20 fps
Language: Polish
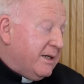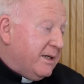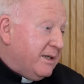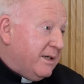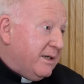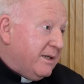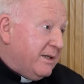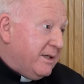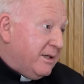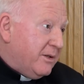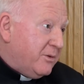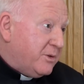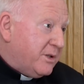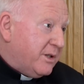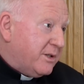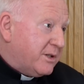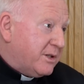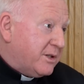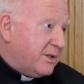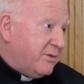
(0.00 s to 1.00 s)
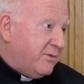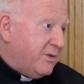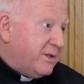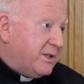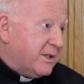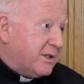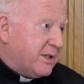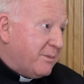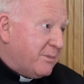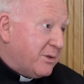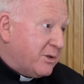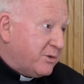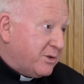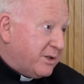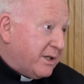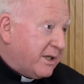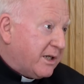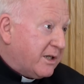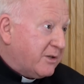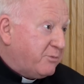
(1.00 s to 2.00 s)
i, i ludzie rzeczywiście zamiast
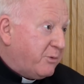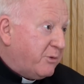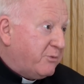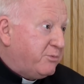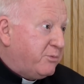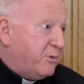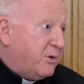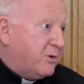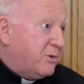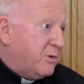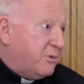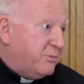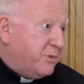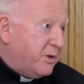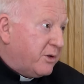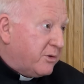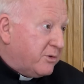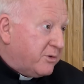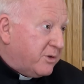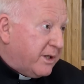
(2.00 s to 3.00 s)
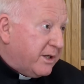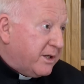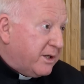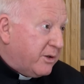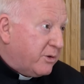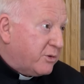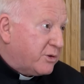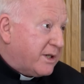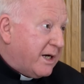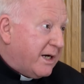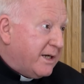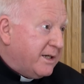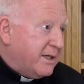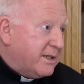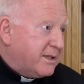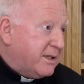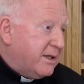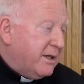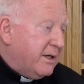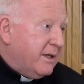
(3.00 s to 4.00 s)
uciekać po płochu biorą do ręki
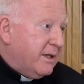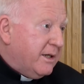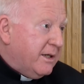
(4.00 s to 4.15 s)
różaniec